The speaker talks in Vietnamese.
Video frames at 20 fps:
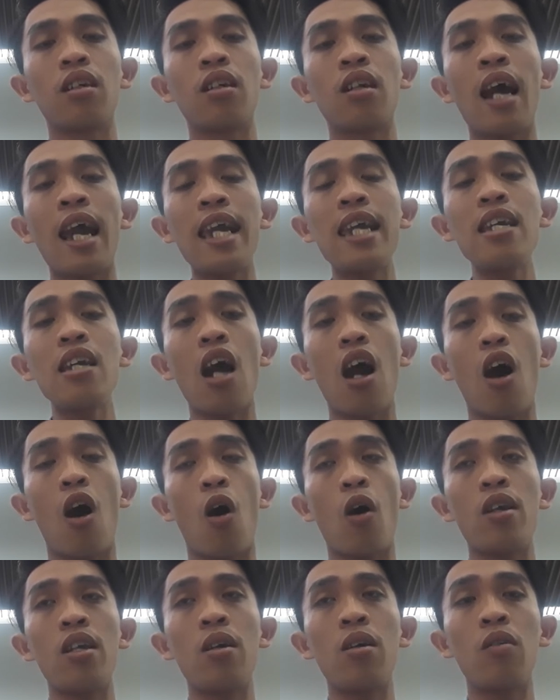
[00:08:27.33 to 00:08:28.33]
thấy
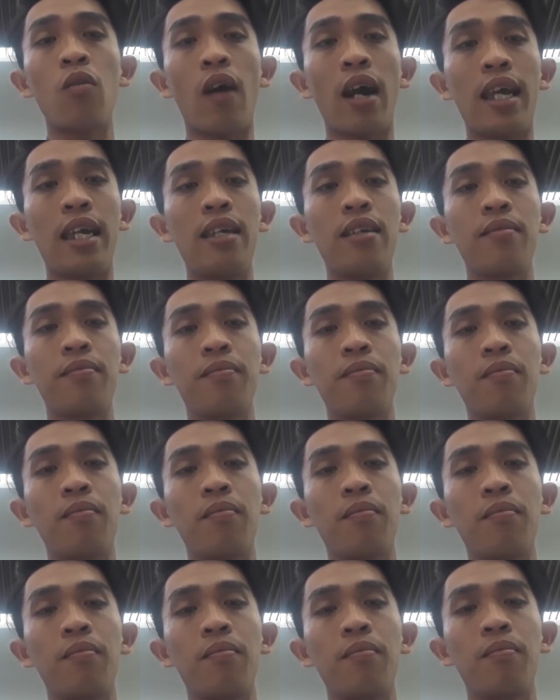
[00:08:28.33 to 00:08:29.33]
họ như vậy
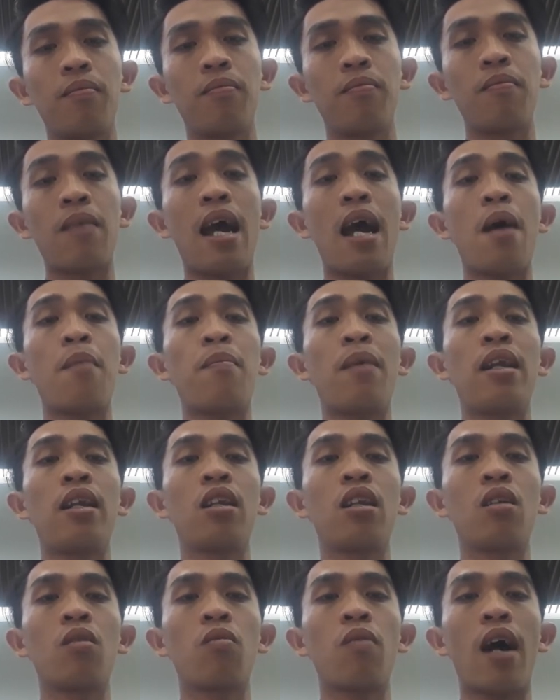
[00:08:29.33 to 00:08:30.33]
mà
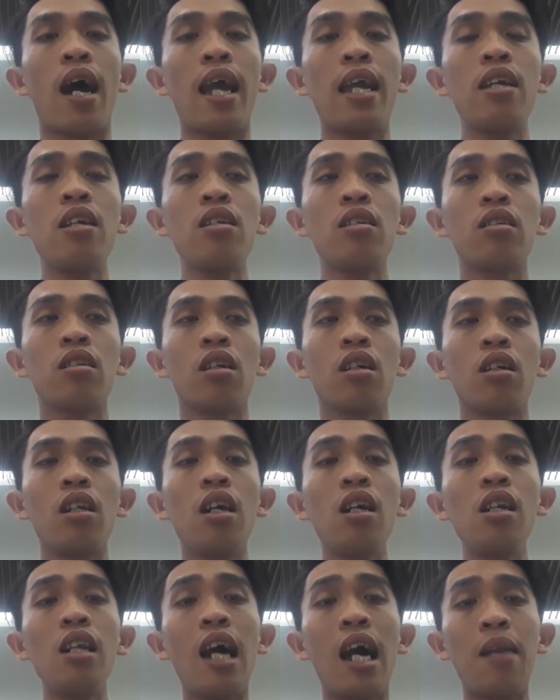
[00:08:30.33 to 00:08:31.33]
mình phải
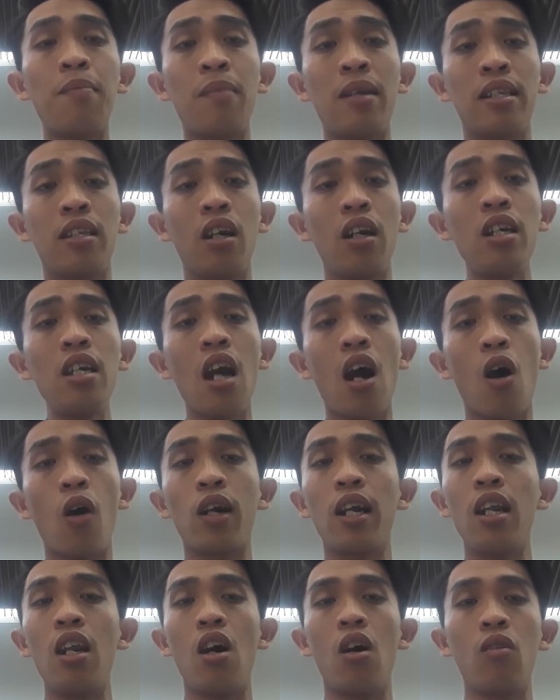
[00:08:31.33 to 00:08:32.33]
đứng lên mình chửi họ
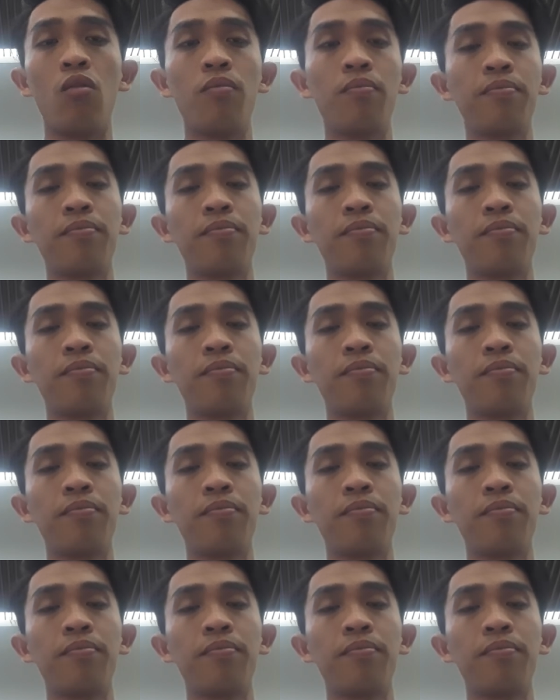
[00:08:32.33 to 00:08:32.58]
khi đồ.